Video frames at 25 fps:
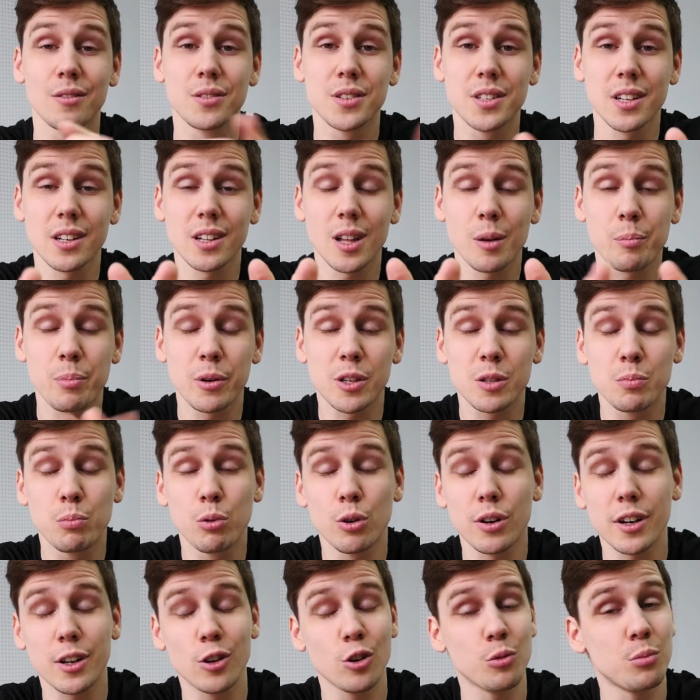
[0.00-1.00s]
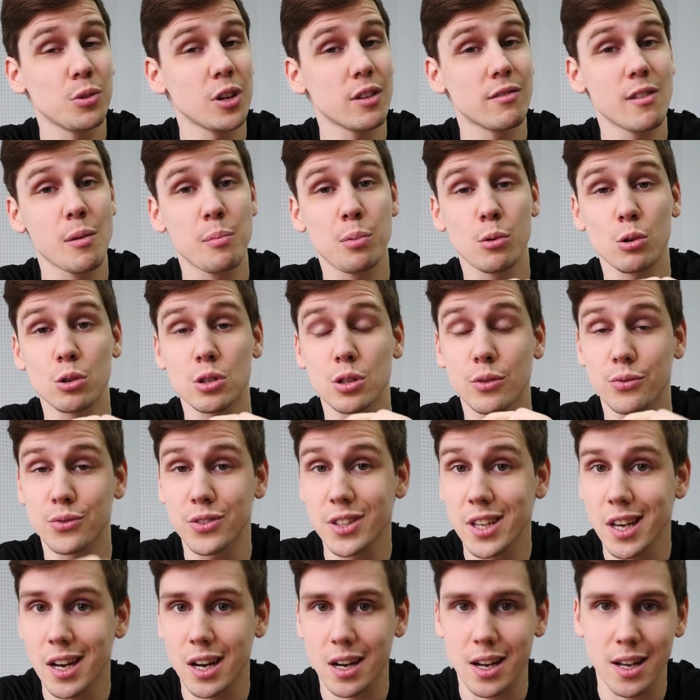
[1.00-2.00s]
В целом по сборке у меня вопросов
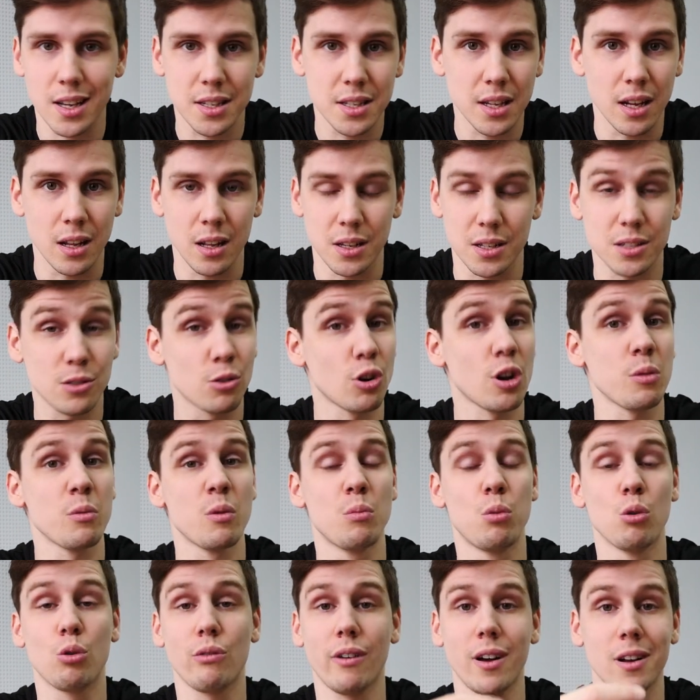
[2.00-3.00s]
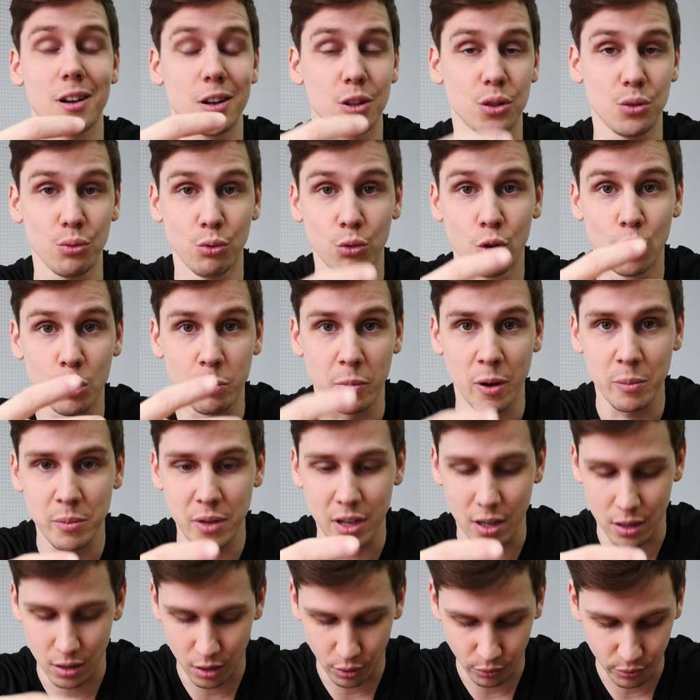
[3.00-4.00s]
не оказалось, кроме буквально двух
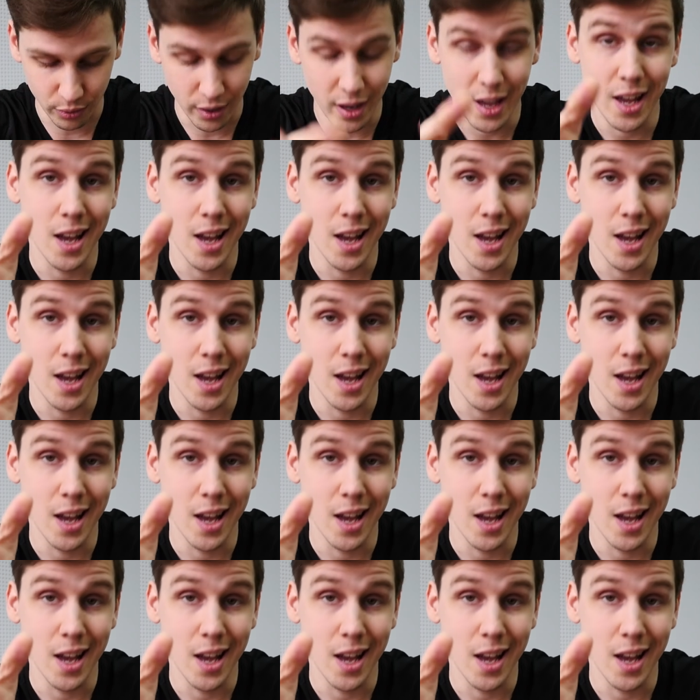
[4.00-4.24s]
моментов.